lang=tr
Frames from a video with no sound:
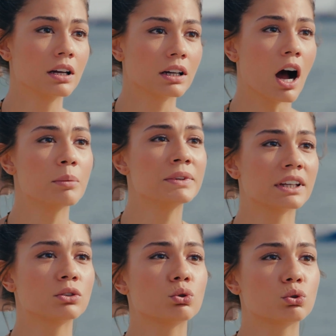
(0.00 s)

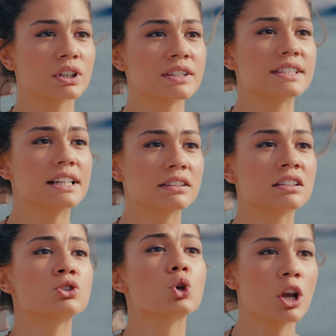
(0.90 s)
Kalbindeki duyguların
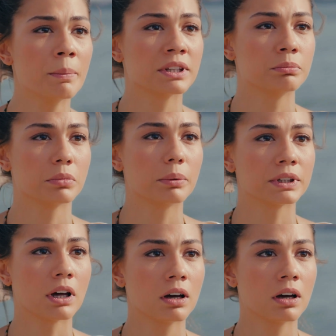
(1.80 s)
silindiğini söylemedin mi babana?